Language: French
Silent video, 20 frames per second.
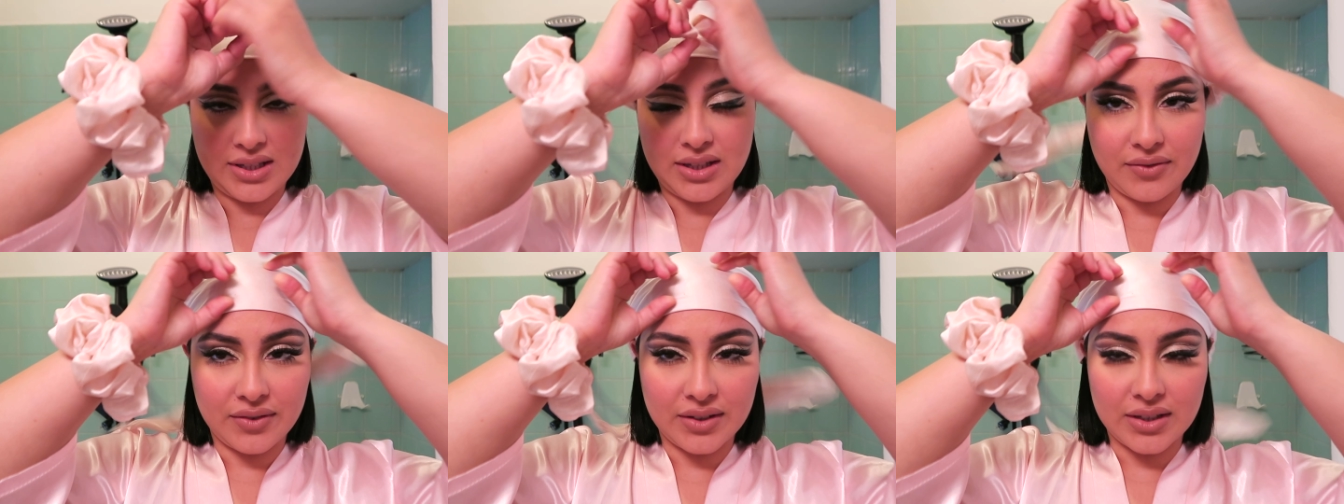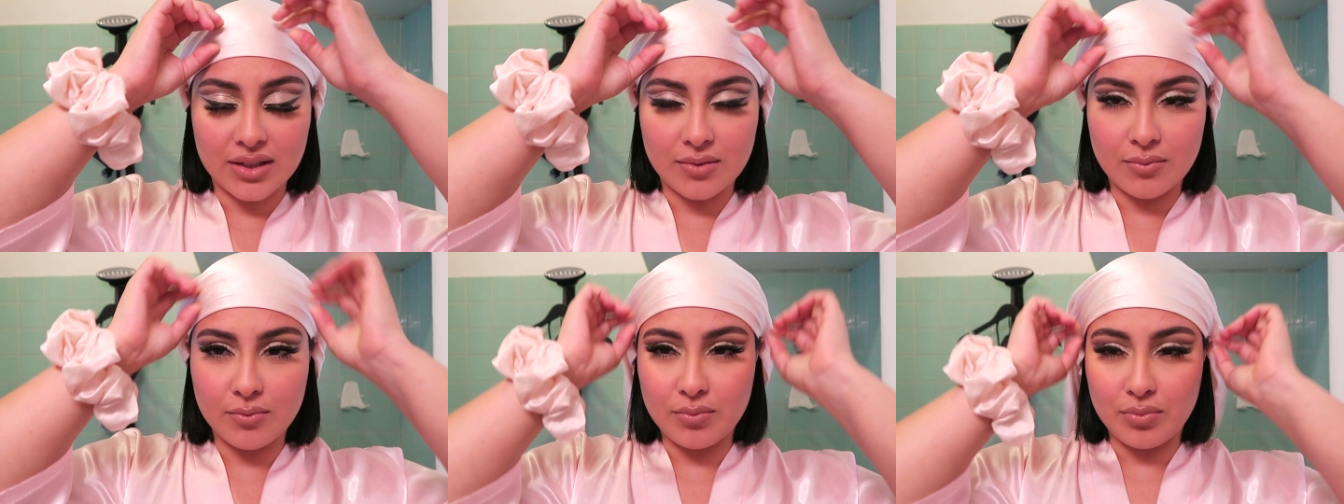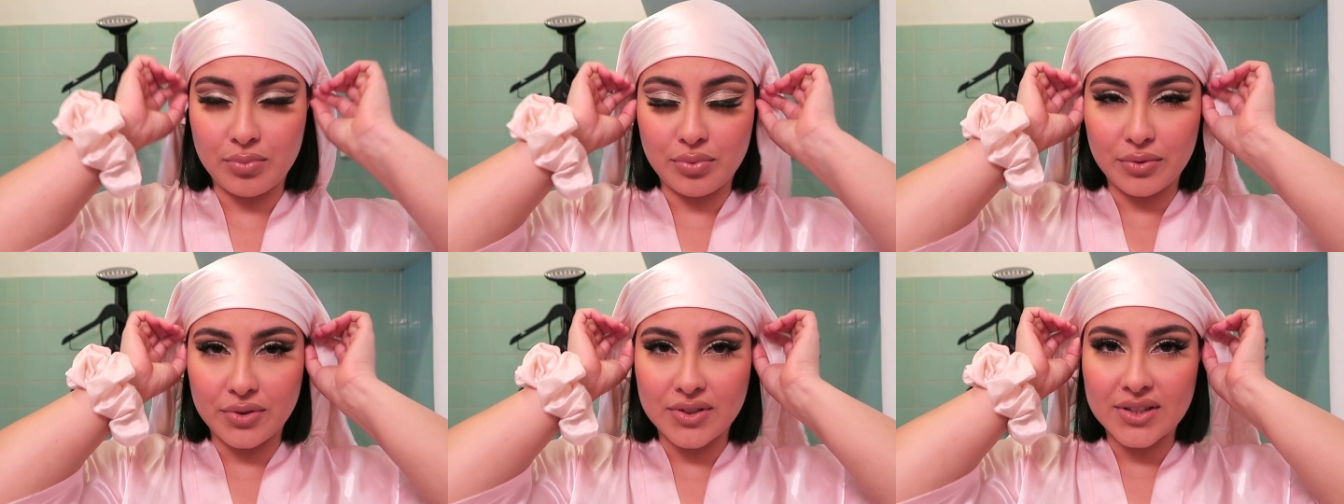ça fait
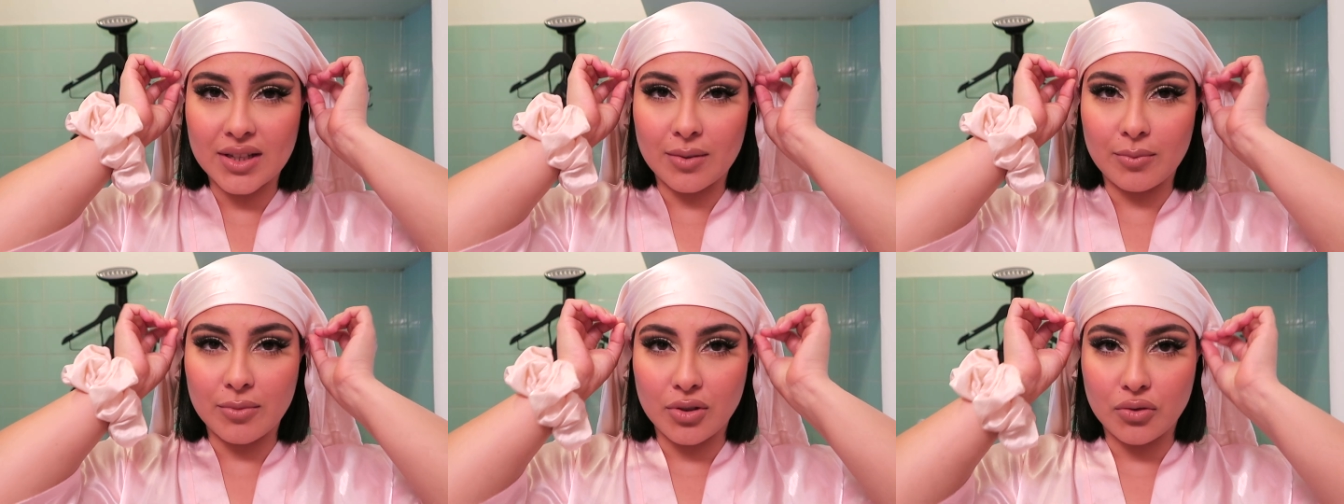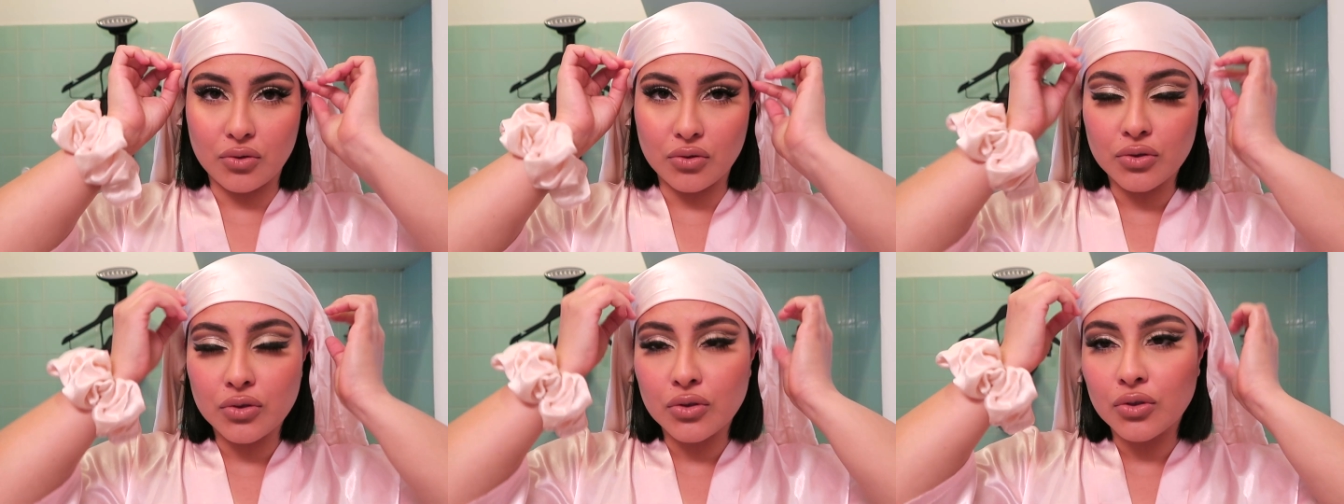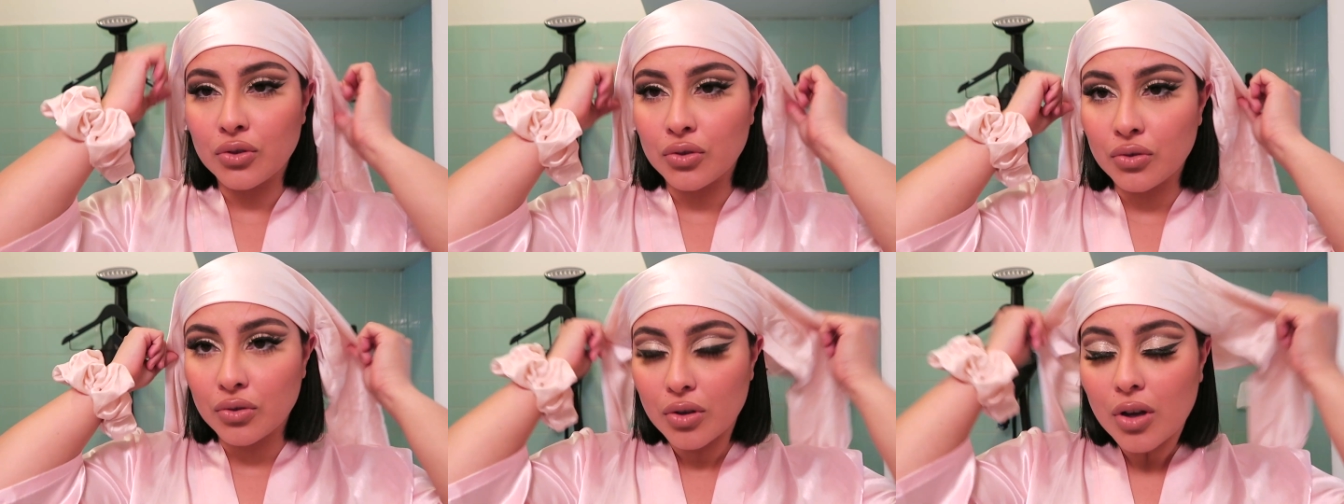plus de 5 minutes
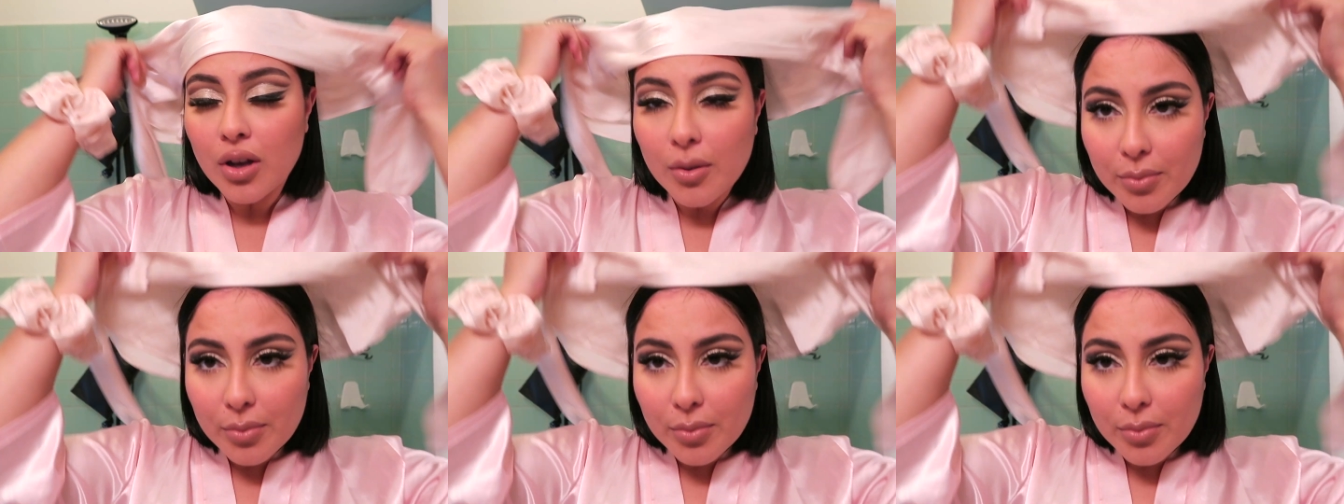que